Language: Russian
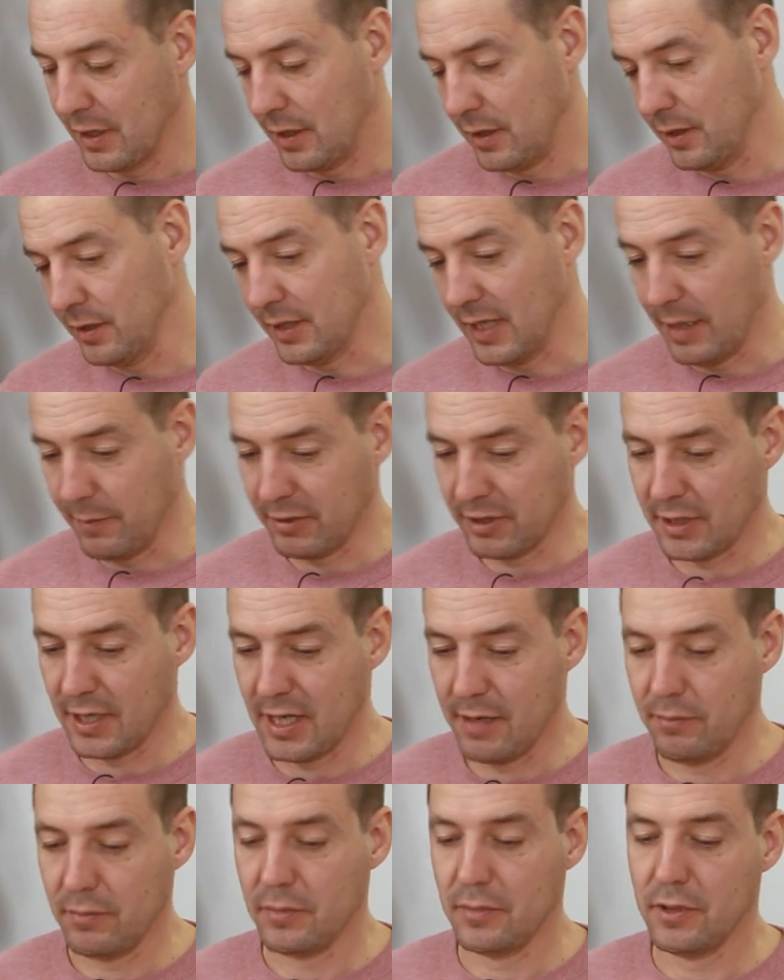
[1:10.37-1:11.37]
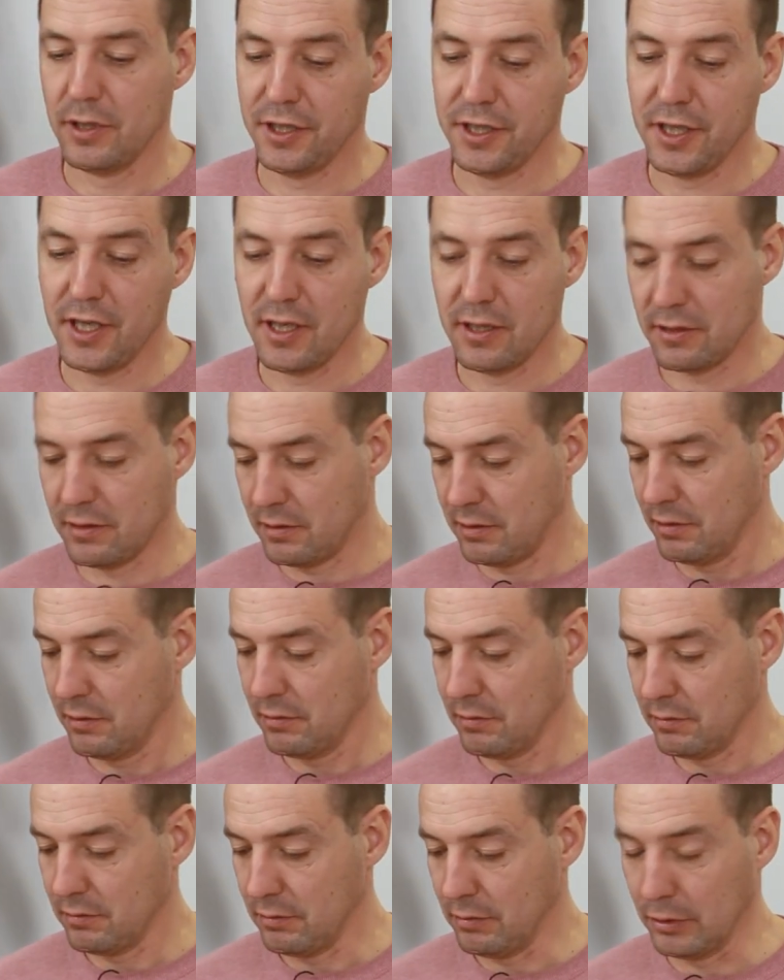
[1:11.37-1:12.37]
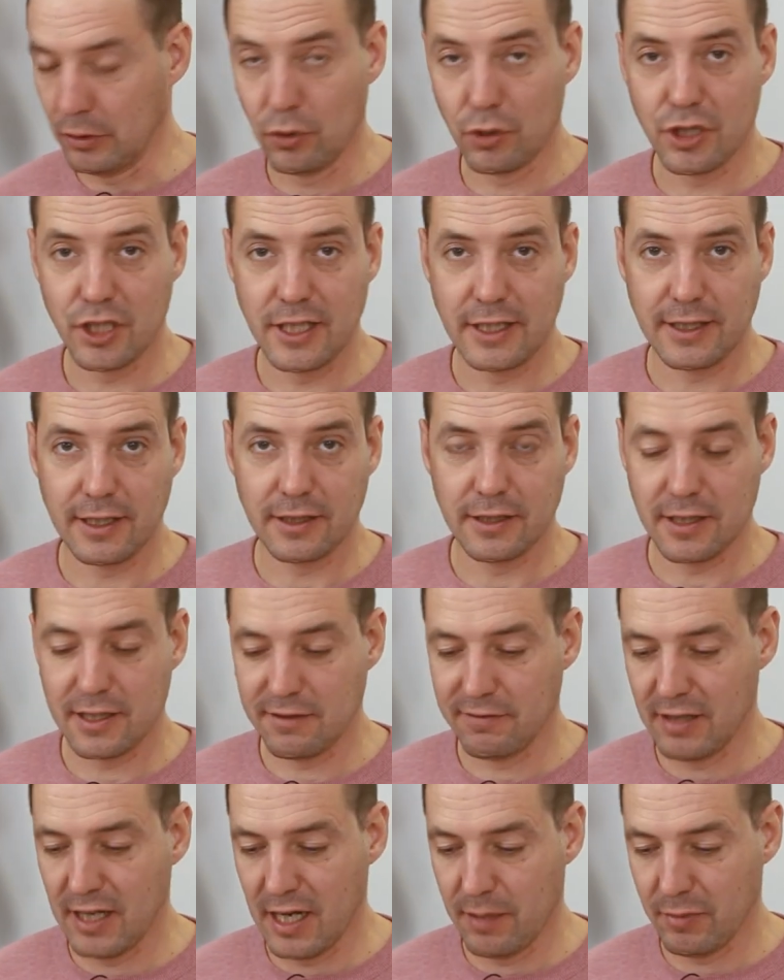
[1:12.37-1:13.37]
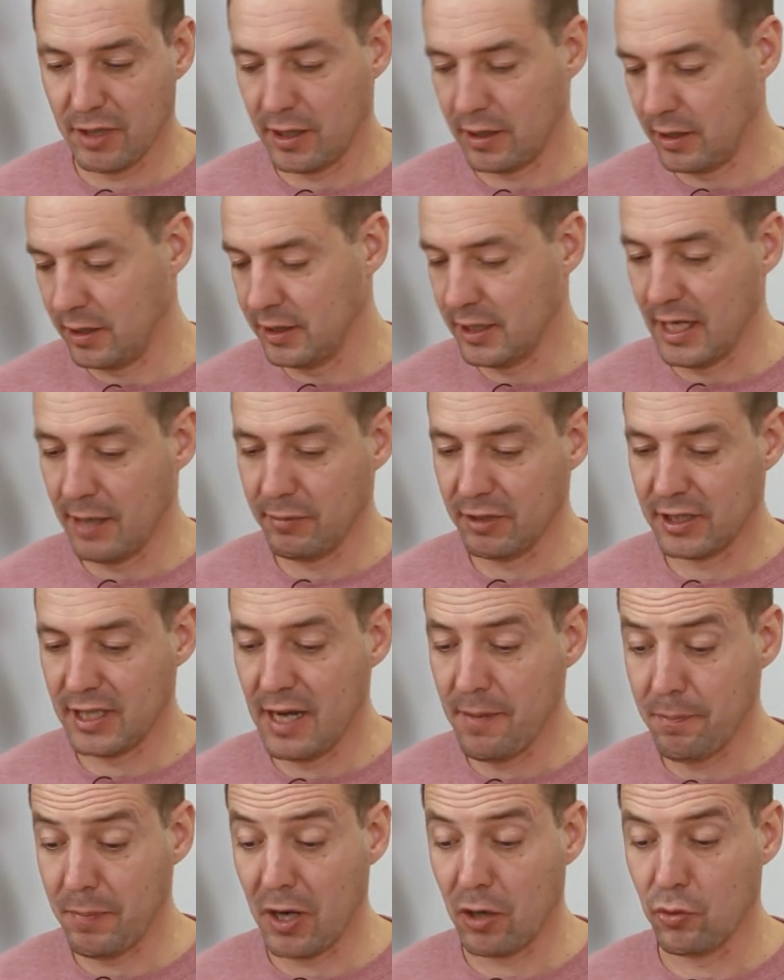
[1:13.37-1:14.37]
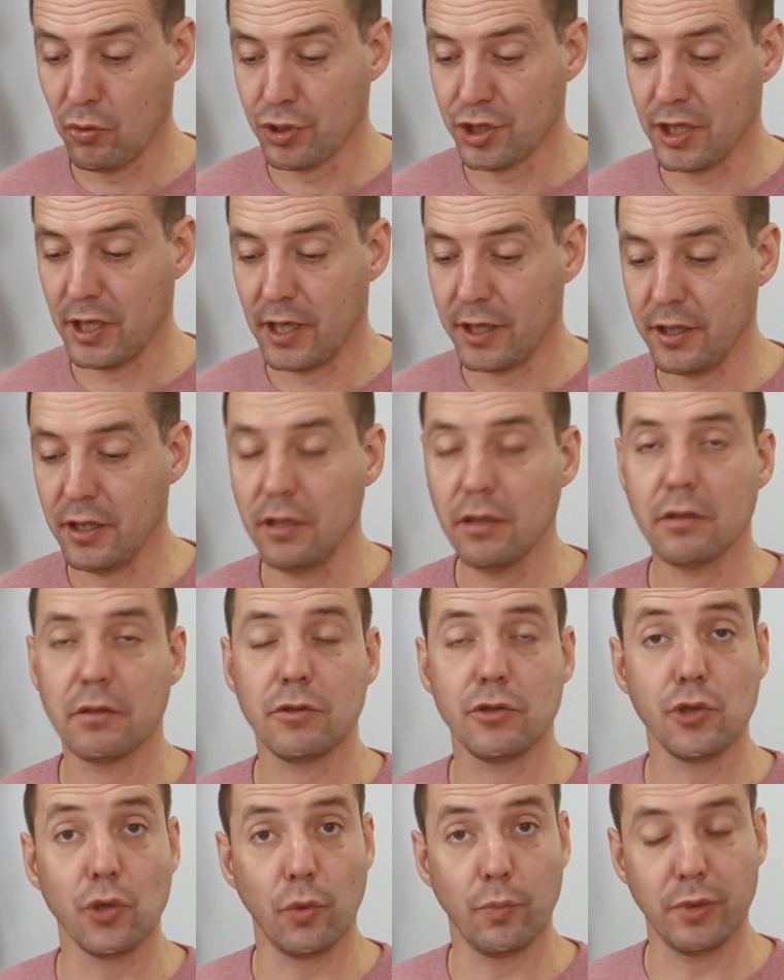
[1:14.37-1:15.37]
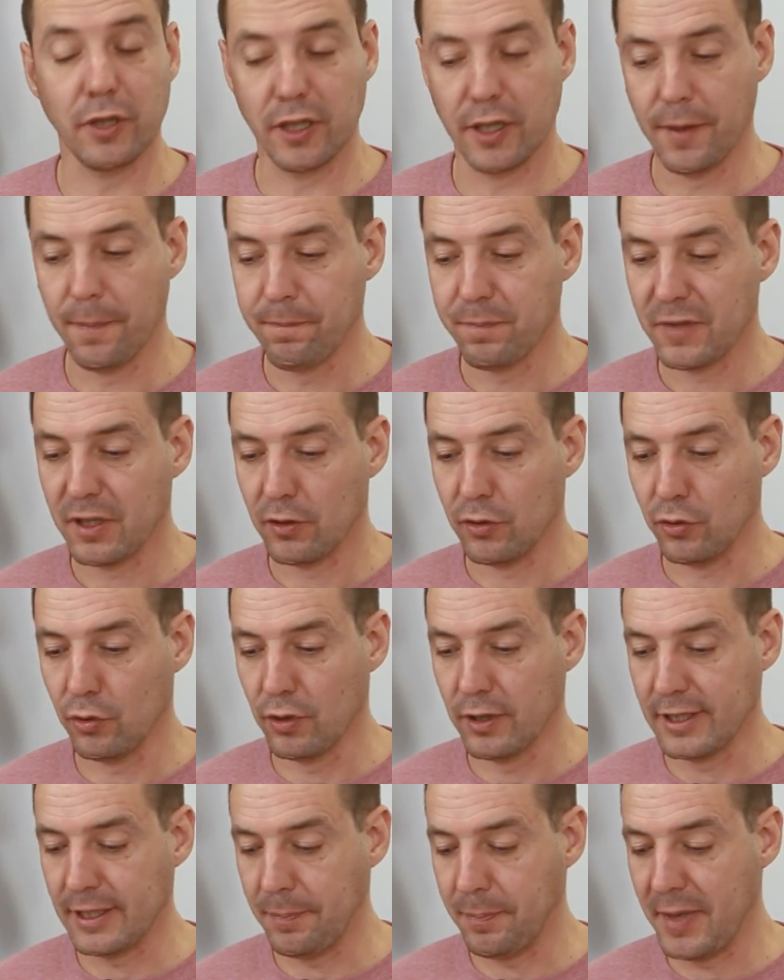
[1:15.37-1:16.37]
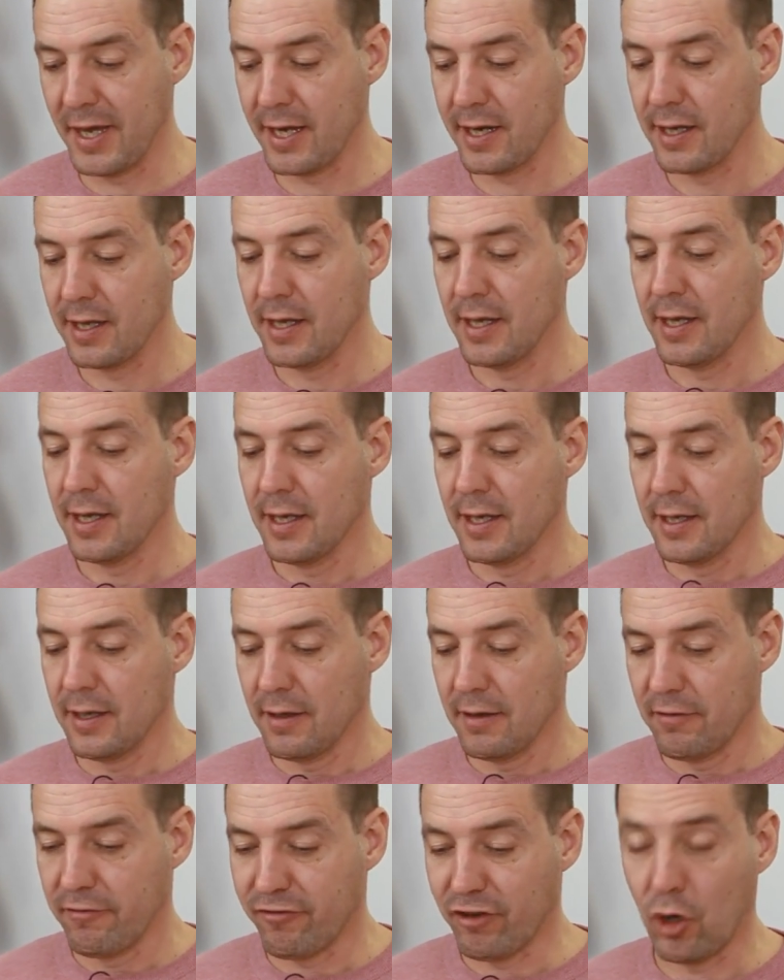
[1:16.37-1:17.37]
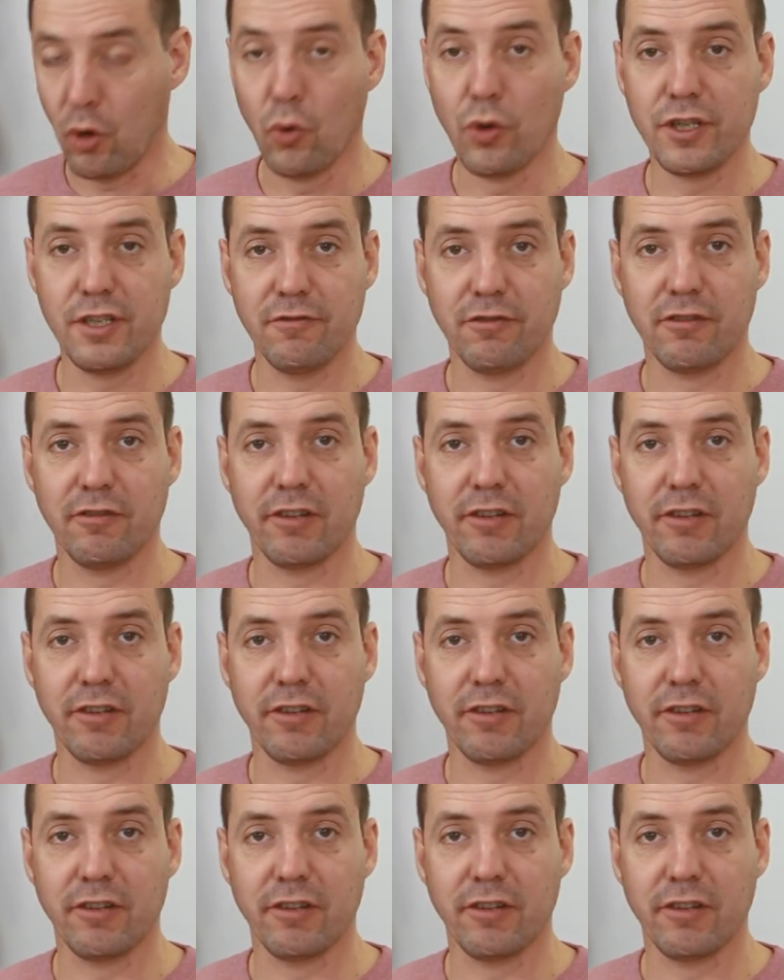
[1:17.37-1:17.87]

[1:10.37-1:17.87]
И там, и там есть лоджия так называемая, и там, и там, похоже, они теплые. Ну а теперь Входим в